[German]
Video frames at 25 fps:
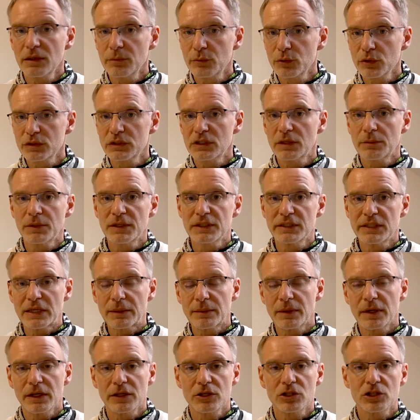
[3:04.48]
muss nämlich
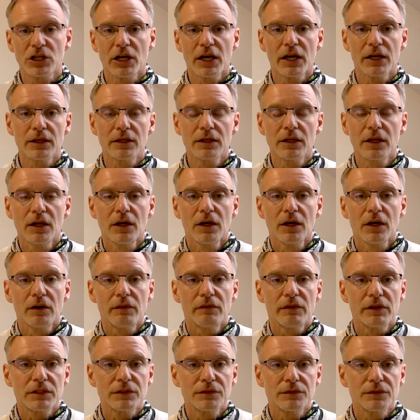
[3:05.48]
selber entscheiden,
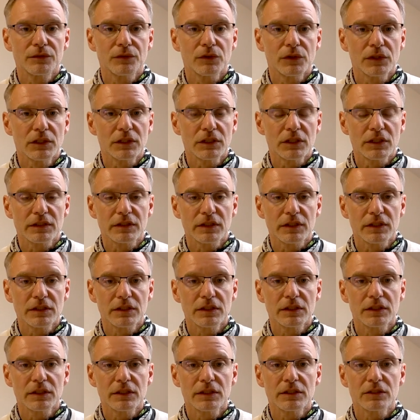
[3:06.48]
was für ihn das
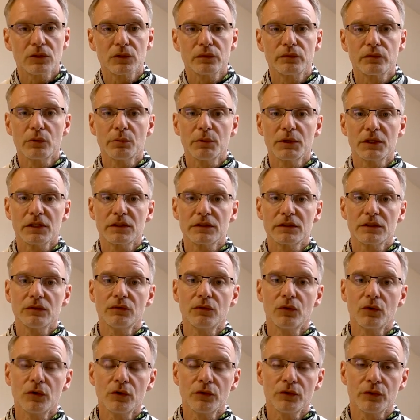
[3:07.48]
Richtige ist und womit er sich
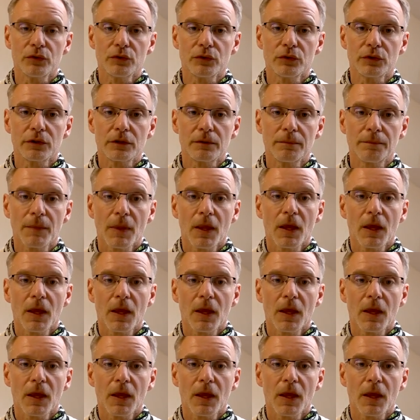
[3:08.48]
wohlfühlt.